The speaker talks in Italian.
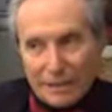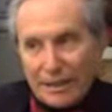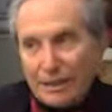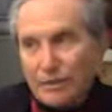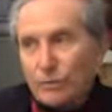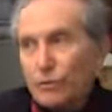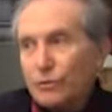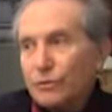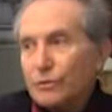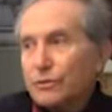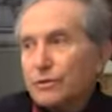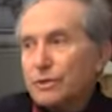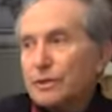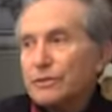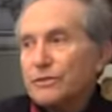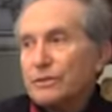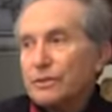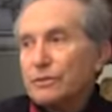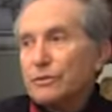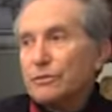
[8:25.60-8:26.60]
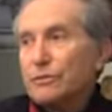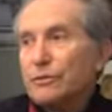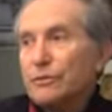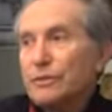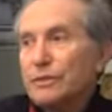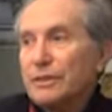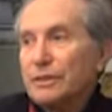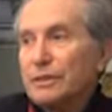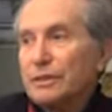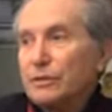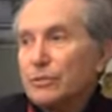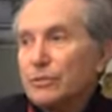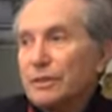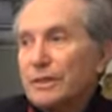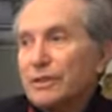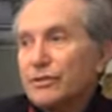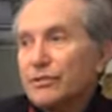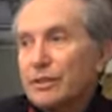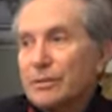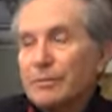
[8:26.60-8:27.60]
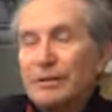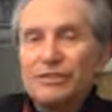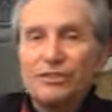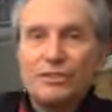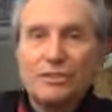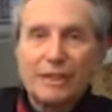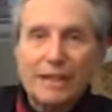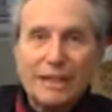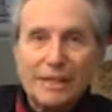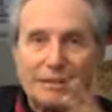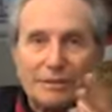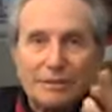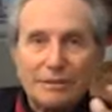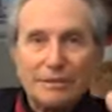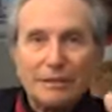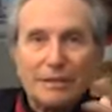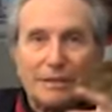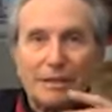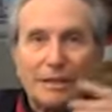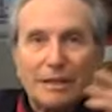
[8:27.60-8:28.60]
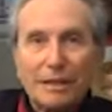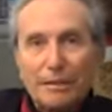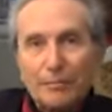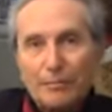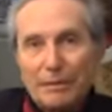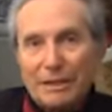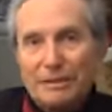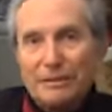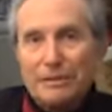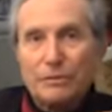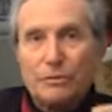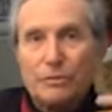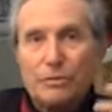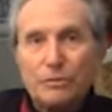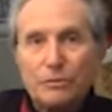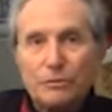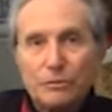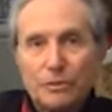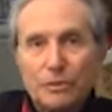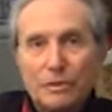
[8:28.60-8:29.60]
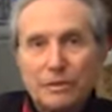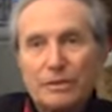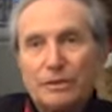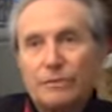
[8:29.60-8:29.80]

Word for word: ai nostri scrittori intellettuali, cioè macilenti, malridotti e